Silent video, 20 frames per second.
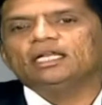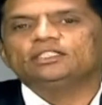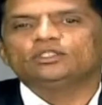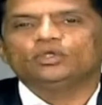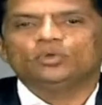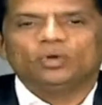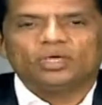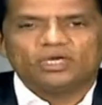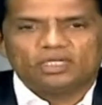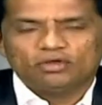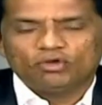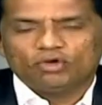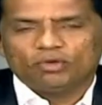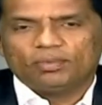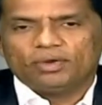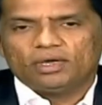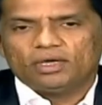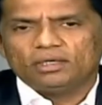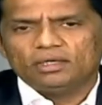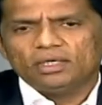லட்ச ரூபா டேர்ன்
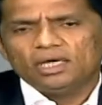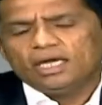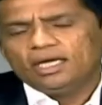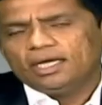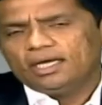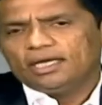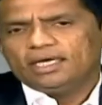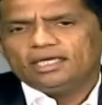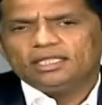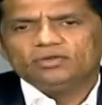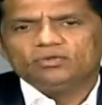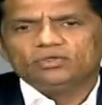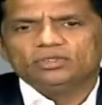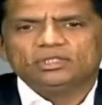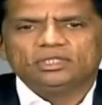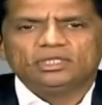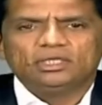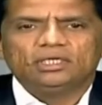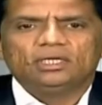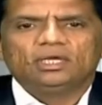ஓவர் பண்ணுறாரு இது
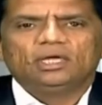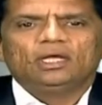வந்து